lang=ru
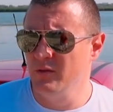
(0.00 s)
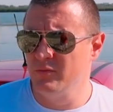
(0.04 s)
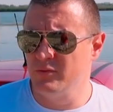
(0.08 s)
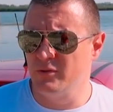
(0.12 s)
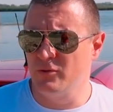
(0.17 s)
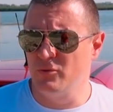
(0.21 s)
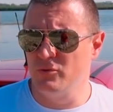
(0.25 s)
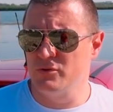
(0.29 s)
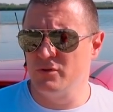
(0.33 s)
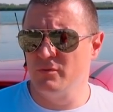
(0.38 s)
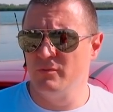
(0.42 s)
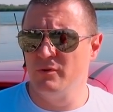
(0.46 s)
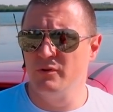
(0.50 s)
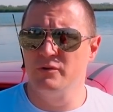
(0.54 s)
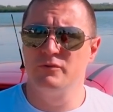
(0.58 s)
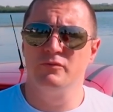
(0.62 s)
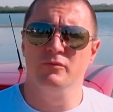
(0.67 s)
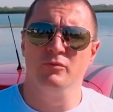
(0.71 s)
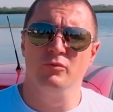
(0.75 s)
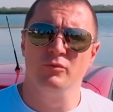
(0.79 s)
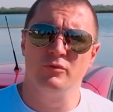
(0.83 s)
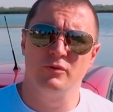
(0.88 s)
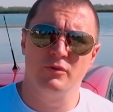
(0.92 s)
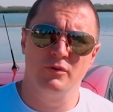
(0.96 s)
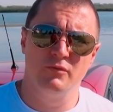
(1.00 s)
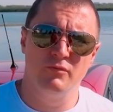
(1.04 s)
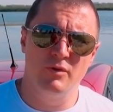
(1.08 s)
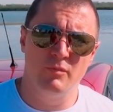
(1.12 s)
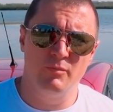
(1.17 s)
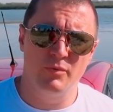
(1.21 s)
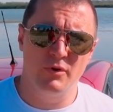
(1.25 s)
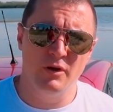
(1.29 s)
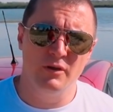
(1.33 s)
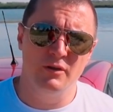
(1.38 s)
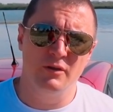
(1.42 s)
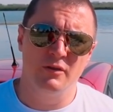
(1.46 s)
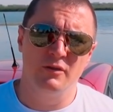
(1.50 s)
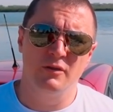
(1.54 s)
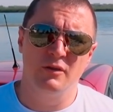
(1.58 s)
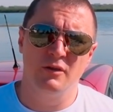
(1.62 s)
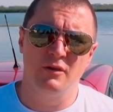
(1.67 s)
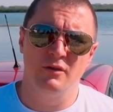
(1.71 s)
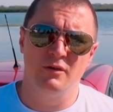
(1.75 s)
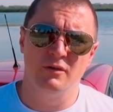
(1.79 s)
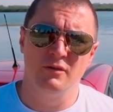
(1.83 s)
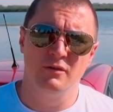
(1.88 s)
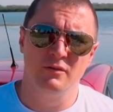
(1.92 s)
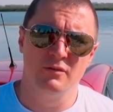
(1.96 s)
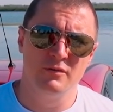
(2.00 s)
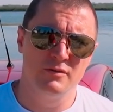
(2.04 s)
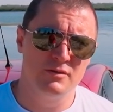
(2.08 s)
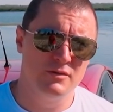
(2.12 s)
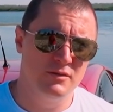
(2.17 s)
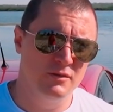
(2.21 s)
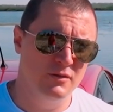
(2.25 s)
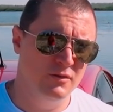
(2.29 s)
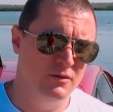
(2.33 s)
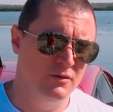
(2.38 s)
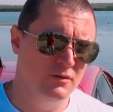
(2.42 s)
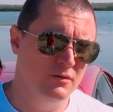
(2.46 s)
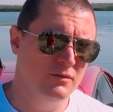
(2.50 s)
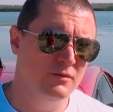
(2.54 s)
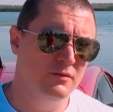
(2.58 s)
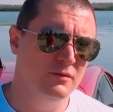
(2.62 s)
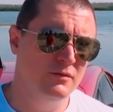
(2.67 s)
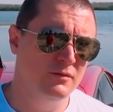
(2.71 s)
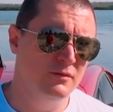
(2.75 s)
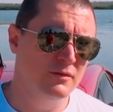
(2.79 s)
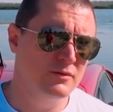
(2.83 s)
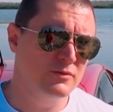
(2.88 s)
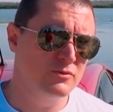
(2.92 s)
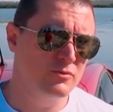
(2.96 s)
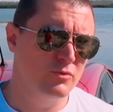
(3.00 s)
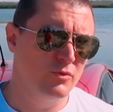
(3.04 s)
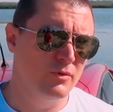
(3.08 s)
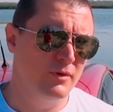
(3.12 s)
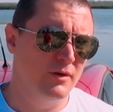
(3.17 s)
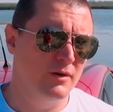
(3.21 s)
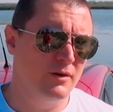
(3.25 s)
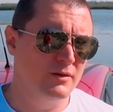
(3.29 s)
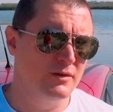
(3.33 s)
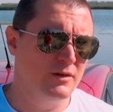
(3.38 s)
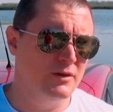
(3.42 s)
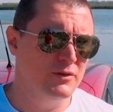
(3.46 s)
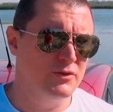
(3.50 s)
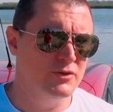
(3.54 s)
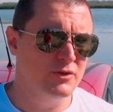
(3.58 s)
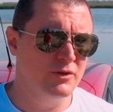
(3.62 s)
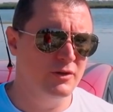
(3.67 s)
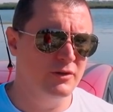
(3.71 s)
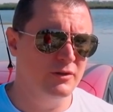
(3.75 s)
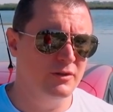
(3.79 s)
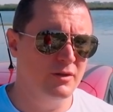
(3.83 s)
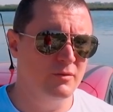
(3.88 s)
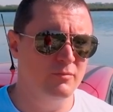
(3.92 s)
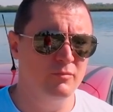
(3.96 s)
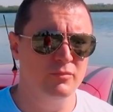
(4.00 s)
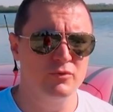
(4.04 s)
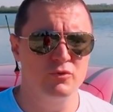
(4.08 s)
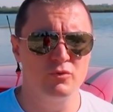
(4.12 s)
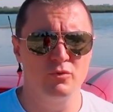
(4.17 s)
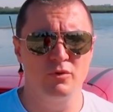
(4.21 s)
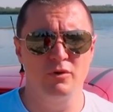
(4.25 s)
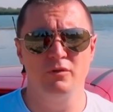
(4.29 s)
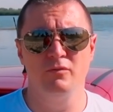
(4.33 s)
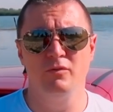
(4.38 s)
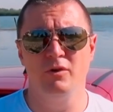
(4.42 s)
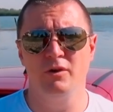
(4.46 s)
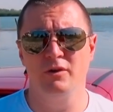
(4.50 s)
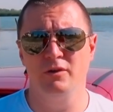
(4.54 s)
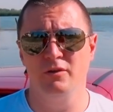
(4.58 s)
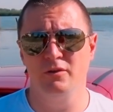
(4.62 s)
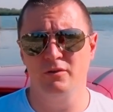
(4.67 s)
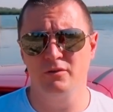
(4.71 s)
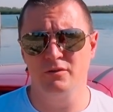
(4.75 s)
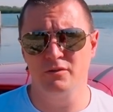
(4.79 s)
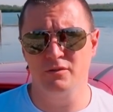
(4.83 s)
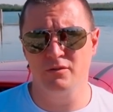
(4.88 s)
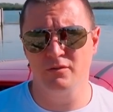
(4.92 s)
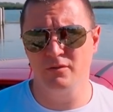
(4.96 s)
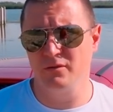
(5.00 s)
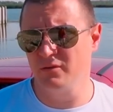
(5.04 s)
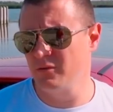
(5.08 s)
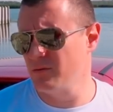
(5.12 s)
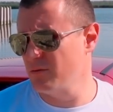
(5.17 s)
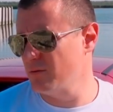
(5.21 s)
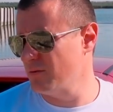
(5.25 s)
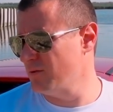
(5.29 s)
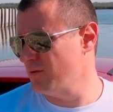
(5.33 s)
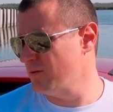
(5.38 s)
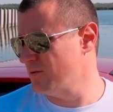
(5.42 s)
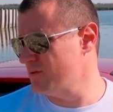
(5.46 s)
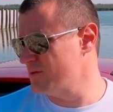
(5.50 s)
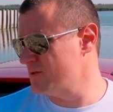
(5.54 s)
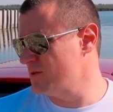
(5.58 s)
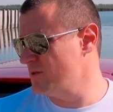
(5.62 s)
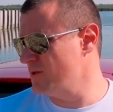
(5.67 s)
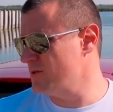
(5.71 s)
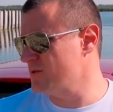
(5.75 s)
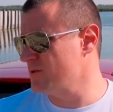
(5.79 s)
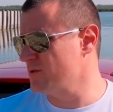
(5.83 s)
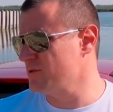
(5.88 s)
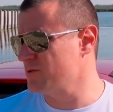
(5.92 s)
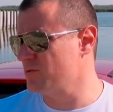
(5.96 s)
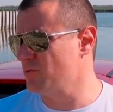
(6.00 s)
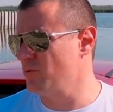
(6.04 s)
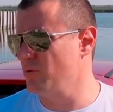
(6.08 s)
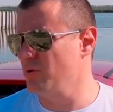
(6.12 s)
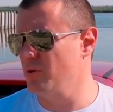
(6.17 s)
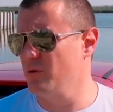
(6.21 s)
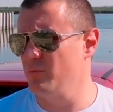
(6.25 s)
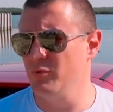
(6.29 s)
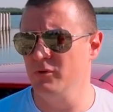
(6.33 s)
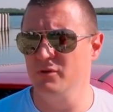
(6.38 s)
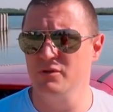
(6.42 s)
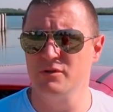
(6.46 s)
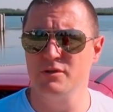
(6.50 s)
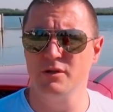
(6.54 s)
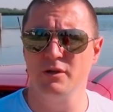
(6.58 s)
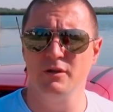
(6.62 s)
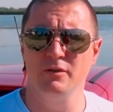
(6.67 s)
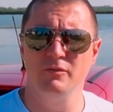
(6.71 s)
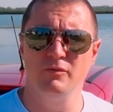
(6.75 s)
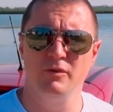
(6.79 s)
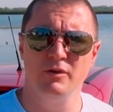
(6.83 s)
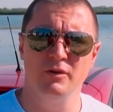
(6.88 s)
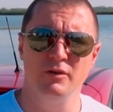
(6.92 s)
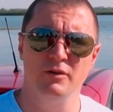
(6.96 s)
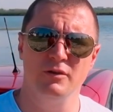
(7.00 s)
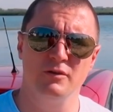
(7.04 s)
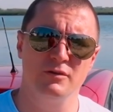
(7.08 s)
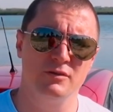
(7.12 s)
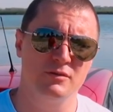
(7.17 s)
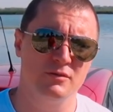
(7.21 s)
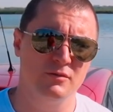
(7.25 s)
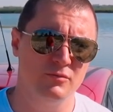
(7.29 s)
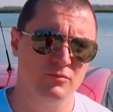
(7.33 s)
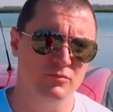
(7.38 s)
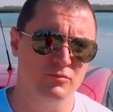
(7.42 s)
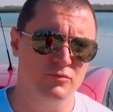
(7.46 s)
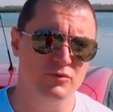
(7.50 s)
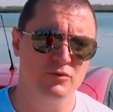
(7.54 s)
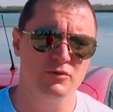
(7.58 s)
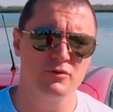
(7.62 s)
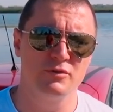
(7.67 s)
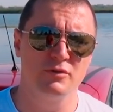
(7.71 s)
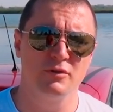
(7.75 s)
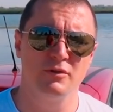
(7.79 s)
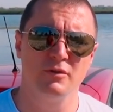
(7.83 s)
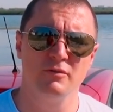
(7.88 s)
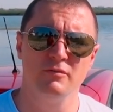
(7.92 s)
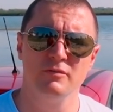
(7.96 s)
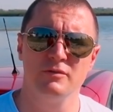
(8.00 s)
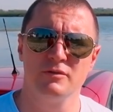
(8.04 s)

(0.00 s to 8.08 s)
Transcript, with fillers: Второе совое звено это два прайда T серии и настройка ящика там 42 Гц. А здесь настройка 52 Гц, ну чисто на